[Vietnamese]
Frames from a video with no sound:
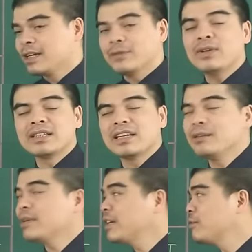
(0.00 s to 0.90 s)
Cái vận
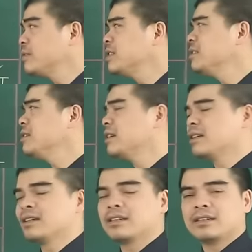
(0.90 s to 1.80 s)
thế hôm nay cũng chưa
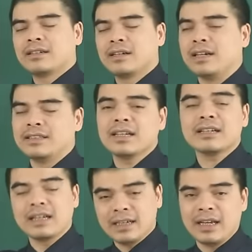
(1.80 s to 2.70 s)
được khởi
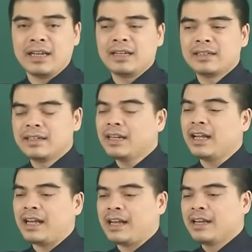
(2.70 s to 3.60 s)
sắc đáng kể nên
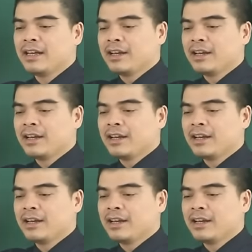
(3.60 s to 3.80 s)
là